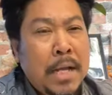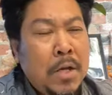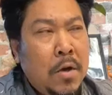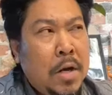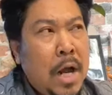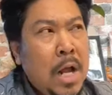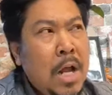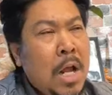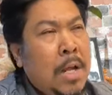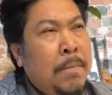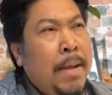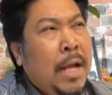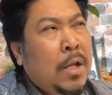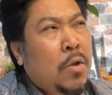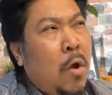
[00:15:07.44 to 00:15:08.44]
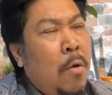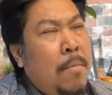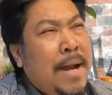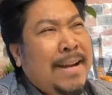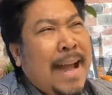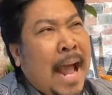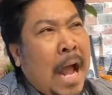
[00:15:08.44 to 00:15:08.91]
Mỹ rồi đó, mấy cái chỗ
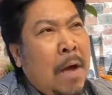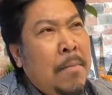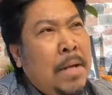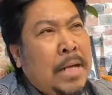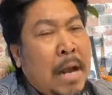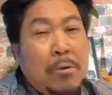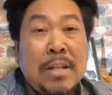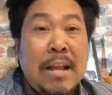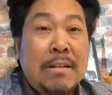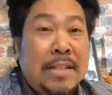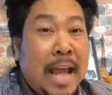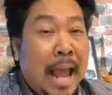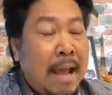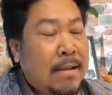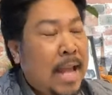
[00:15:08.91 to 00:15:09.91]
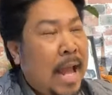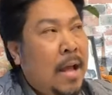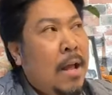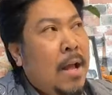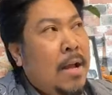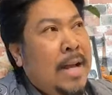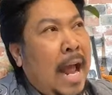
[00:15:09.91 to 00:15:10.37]
mà đảo mà đảo sang sang nha,
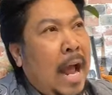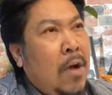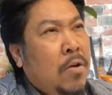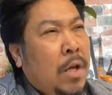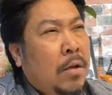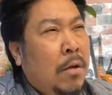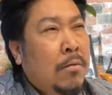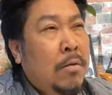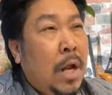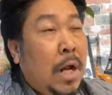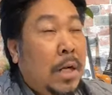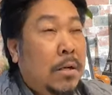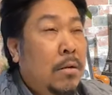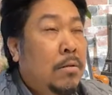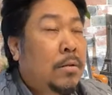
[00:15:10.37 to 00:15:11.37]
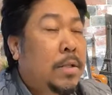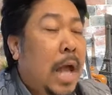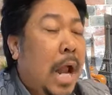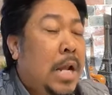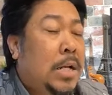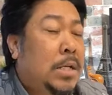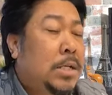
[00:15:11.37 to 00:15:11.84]
đảo cái kiểu như là nước
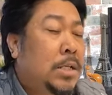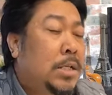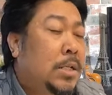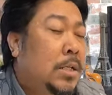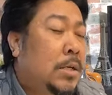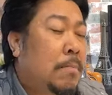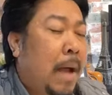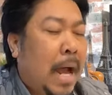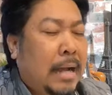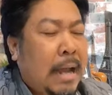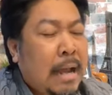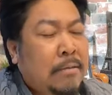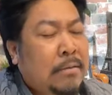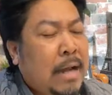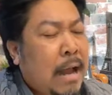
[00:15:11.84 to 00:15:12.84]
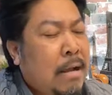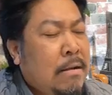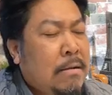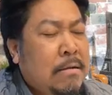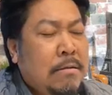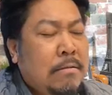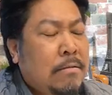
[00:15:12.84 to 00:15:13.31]
xanh mà cát trắng
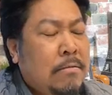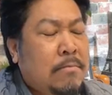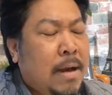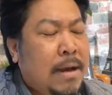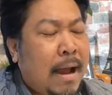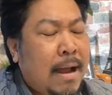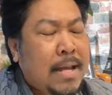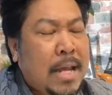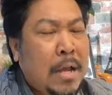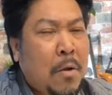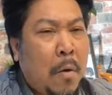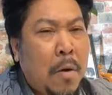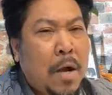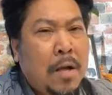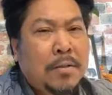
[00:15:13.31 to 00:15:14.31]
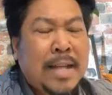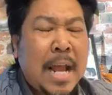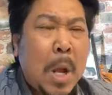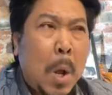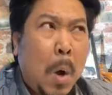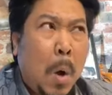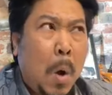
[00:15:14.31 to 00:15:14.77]
mà đã vậy còn có
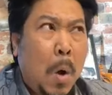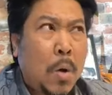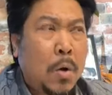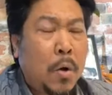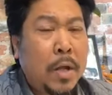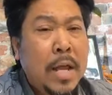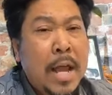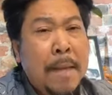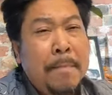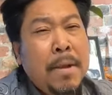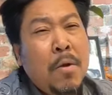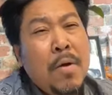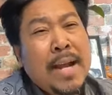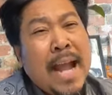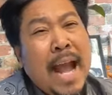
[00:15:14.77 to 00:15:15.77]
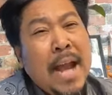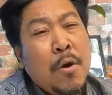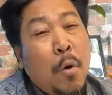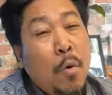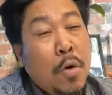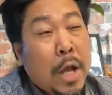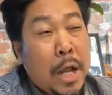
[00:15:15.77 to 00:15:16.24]
san hô rồi mấy con cá
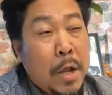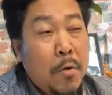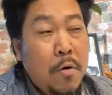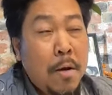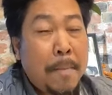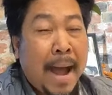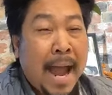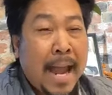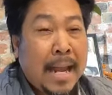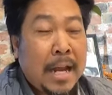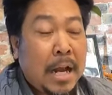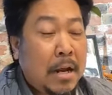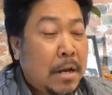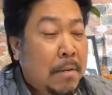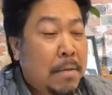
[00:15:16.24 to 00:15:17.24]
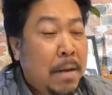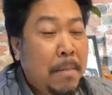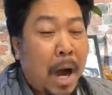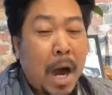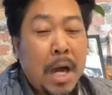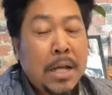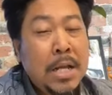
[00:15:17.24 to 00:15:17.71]
đủ kiểu nó bay nó nó, nó
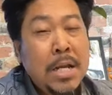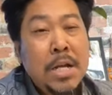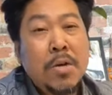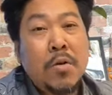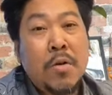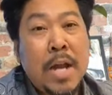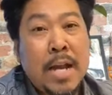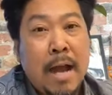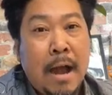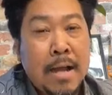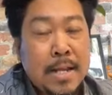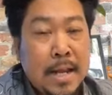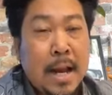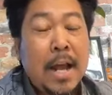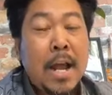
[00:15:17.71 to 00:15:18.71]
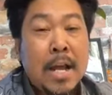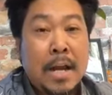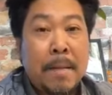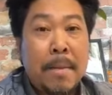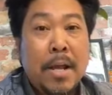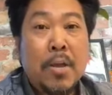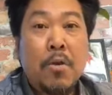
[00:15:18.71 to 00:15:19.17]
bơi dưới nước rồi này nọ gì đó,
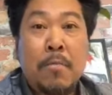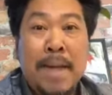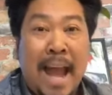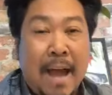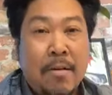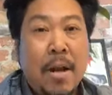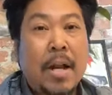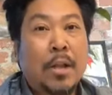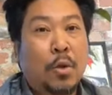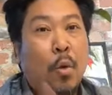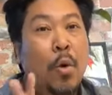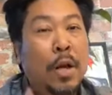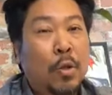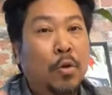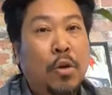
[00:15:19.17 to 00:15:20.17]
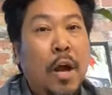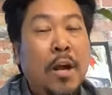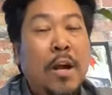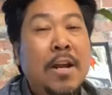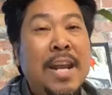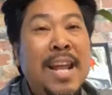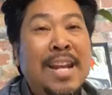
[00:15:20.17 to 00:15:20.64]
là mấy cái vùng đảo đó là tôi là tôi có
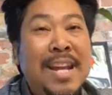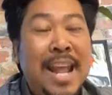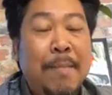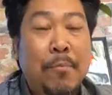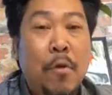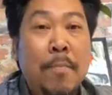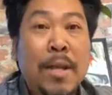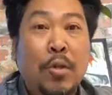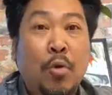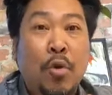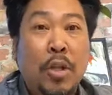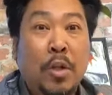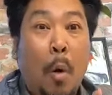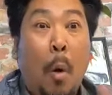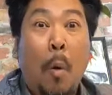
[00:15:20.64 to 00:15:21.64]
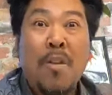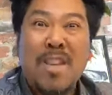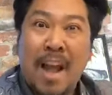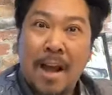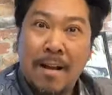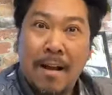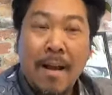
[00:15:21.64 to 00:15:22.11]
cái nét đẹp của mấy tụi thổ
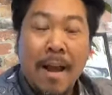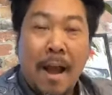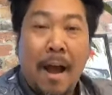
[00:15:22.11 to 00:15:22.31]
dân